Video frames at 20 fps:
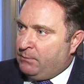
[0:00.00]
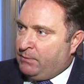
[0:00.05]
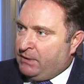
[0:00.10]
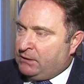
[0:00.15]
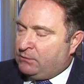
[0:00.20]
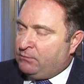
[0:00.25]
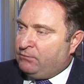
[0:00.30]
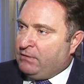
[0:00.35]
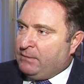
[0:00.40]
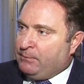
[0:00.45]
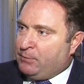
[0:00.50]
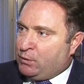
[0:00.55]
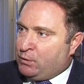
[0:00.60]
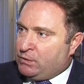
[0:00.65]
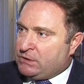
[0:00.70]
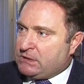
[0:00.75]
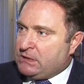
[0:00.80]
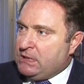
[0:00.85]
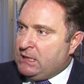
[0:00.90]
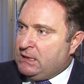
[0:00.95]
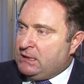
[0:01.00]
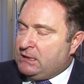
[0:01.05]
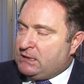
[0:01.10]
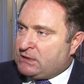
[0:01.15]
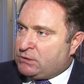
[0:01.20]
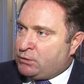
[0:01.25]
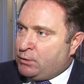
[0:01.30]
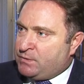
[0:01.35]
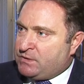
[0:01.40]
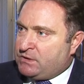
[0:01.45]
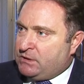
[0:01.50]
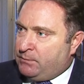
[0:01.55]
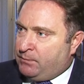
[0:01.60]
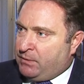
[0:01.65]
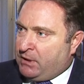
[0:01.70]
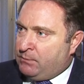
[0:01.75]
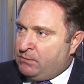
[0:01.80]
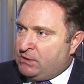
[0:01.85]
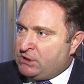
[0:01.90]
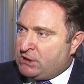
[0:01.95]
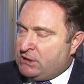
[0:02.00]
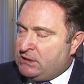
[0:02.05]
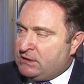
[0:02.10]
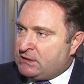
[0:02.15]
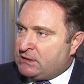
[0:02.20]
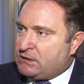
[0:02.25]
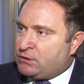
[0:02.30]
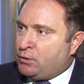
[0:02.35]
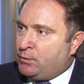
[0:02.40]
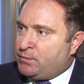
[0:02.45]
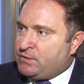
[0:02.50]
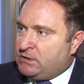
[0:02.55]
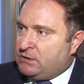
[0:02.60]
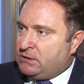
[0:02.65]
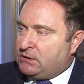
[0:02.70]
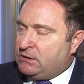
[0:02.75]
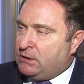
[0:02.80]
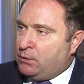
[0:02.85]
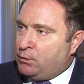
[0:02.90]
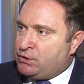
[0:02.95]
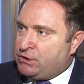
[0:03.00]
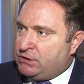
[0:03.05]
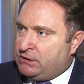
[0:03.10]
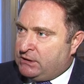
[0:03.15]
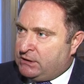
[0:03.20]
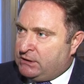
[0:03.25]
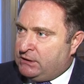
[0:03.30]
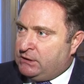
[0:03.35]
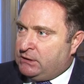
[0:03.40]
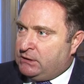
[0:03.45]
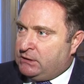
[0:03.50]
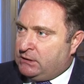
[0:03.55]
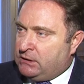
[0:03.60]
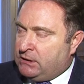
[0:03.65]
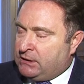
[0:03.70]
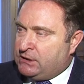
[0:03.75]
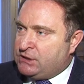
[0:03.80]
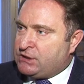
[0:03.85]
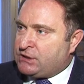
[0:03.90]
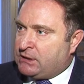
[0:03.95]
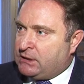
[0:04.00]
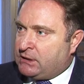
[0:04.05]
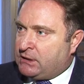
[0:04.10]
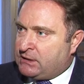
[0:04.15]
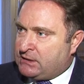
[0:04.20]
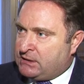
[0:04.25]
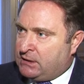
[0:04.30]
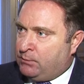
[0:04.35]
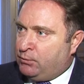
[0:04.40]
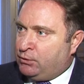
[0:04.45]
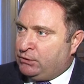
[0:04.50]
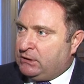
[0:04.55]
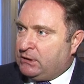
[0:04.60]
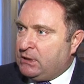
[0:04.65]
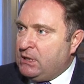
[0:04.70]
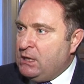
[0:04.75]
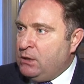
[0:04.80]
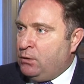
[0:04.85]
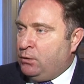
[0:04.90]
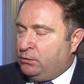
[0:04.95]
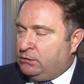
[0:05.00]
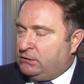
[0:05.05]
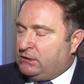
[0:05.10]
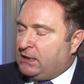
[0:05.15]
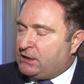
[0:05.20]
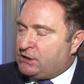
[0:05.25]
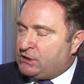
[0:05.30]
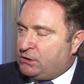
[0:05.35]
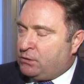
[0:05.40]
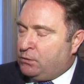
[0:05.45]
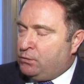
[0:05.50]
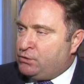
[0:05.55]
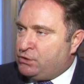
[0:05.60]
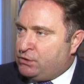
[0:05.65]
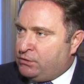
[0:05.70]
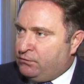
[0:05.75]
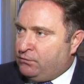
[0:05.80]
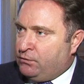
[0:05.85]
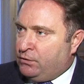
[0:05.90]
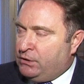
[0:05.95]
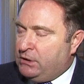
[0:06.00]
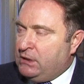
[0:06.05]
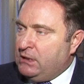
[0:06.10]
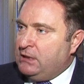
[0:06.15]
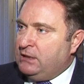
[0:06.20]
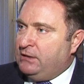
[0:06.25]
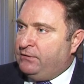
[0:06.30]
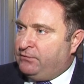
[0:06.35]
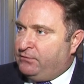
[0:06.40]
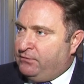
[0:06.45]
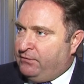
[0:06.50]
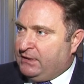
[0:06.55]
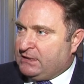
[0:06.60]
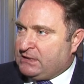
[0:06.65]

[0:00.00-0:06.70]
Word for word: Поэтому вопрос собственной промышленности, собственных научно-технологических разработок, он также ключевой и в